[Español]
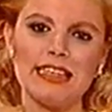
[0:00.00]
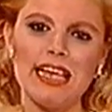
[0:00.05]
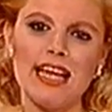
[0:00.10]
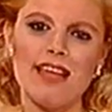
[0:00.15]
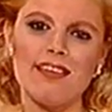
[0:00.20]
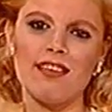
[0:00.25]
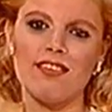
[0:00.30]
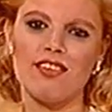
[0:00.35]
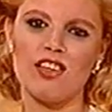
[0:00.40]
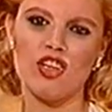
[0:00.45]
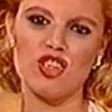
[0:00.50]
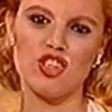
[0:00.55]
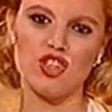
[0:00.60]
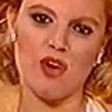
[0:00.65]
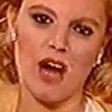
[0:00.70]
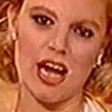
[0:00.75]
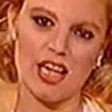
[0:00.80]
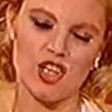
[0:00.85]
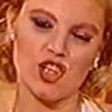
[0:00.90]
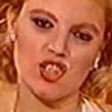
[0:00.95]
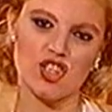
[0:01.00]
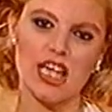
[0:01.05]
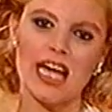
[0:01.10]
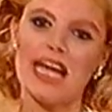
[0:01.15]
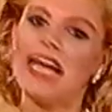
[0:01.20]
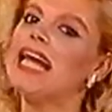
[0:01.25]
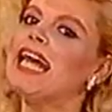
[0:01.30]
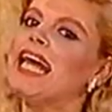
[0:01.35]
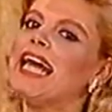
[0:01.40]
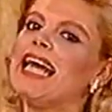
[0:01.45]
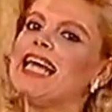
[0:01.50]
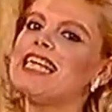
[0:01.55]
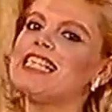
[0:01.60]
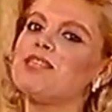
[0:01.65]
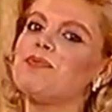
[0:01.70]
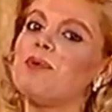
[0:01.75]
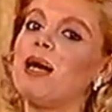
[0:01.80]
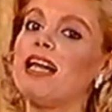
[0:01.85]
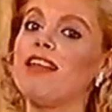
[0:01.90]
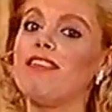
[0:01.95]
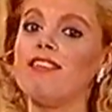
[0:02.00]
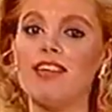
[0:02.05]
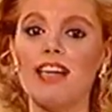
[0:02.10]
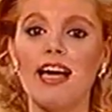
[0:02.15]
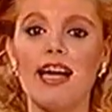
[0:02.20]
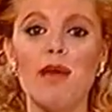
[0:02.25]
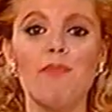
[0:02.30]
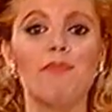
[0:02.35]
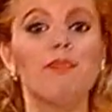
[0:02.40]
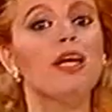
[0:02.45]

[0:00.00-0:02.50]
Tiene 18 años, es valenciana,